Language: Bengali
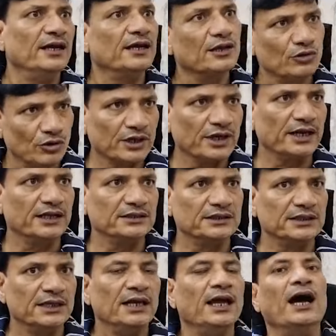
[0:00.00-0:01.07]
এটা দরকার
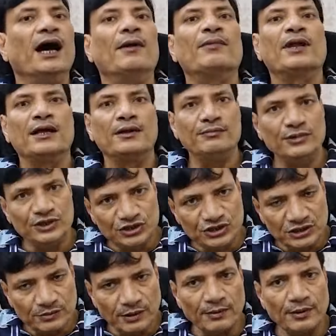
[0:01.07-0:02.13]
আছে আমরা
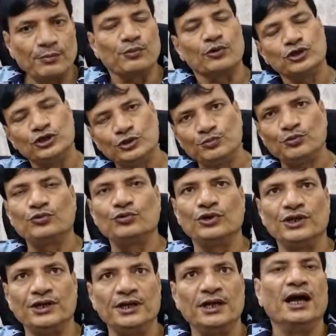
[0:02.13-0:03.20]
নিশ্চিতভাবে প্রতিটি
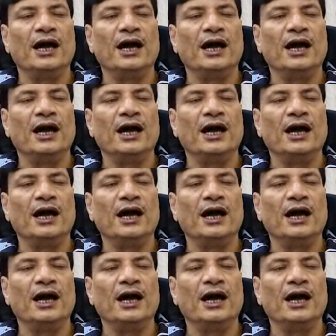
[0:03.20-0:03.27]
পুকুরে